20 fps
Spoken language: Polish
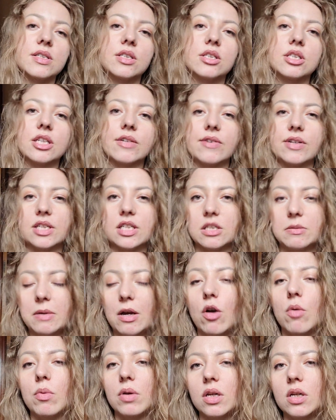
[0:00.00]
niszczała się z
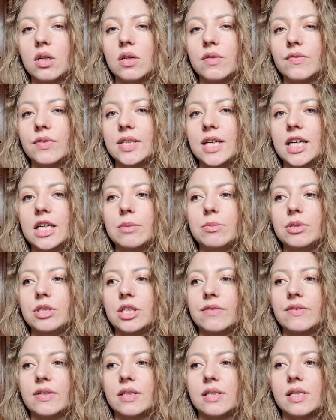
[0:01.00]
białą glinką, wydaje mi
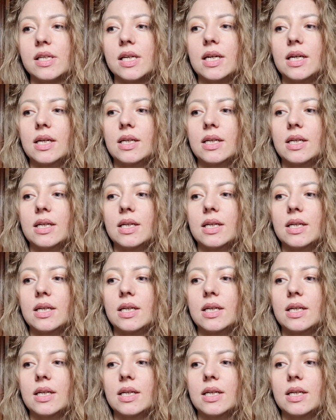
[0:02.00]
się, więc